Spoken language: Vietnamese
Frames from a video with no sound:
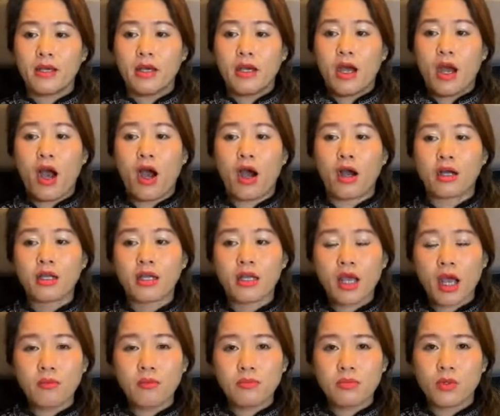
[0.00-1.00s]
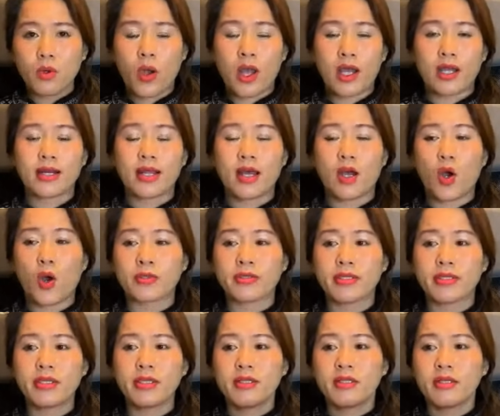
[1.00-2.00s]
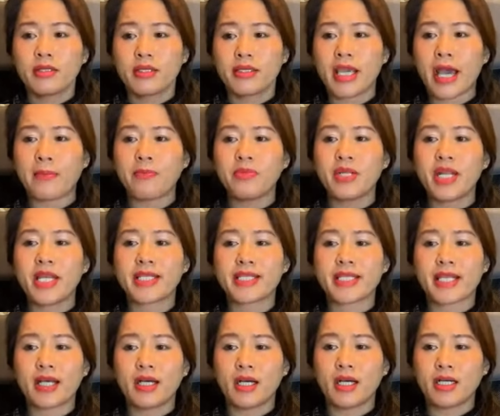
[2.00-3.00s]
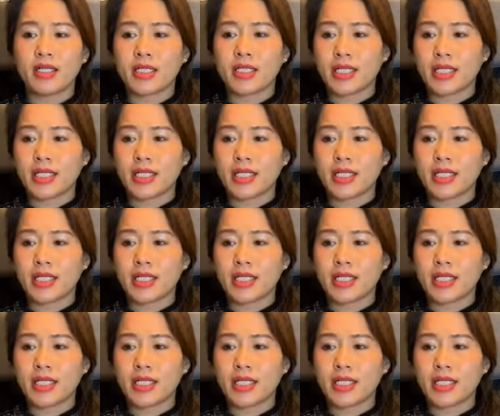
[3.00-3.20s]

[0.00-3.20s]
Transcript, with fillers: họ không hoặc là họ chưa dám đi xa hơn